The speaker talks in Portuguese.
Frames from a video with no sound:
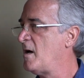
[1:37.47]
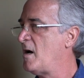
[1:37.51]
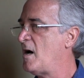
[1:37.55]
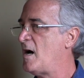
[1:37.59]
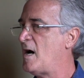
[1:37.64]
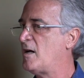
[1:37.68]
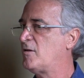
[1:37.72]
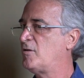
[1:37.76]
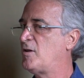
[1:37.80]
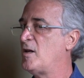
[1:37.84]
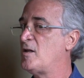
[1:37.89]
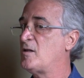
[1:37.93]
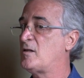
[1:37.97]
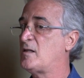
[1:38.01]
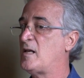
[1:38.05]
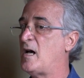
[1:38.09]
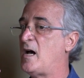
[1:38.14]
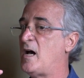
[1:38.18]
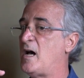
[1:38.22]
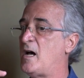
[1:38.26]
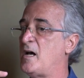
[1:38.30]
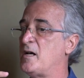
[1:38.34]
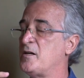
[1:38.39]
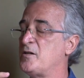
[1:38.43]
a
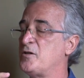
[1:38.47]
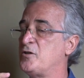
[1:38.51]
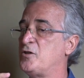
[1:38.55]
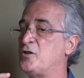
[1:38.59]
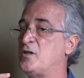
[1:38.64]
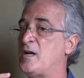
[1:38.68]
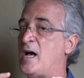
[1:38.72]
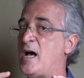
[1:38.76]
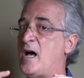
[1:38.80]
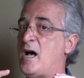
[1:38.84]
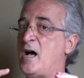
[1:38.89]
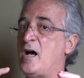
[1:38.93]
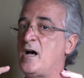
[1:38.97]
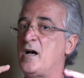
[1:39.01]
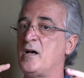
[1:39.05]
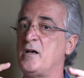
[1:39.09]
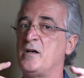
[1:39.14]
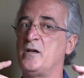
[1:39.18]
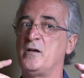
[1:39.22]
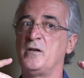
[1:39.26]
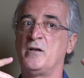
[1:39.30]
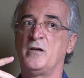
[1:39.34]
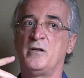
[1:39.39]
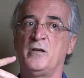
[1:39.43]
tentar já
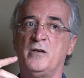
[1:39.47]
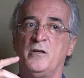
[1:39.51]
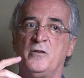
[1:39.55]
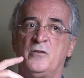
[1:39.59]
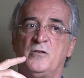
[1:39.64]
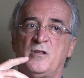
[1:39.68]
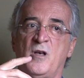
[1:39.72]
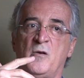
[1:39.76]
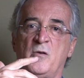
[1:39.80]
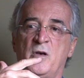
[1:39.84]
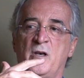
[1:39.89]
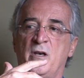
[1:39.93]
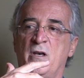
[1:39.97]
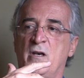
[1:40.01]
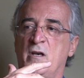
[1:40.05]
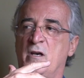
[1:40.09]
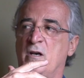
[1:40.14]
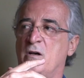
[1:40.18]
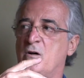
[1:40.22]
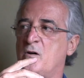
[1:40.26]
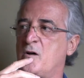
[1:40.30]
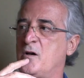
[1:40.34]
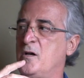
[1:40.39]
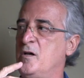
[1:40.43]
esta,
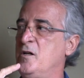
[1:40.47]
é,